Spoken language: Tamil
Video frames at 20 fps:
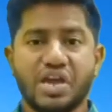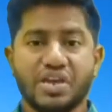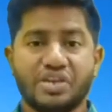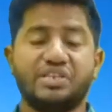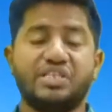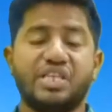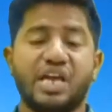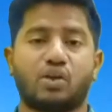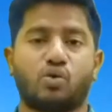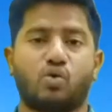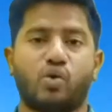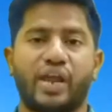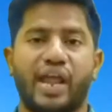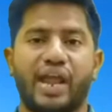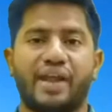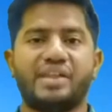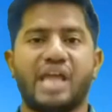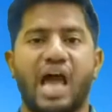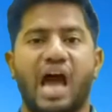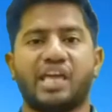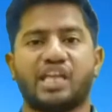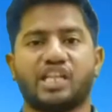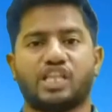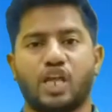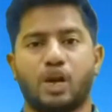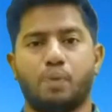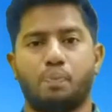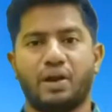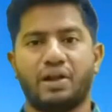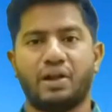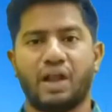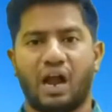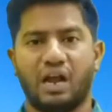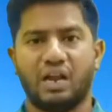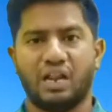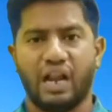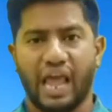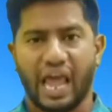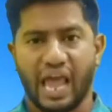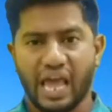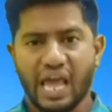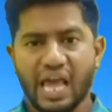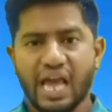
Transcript: இதற்குரிய நியாய திருப்ப நாளிலே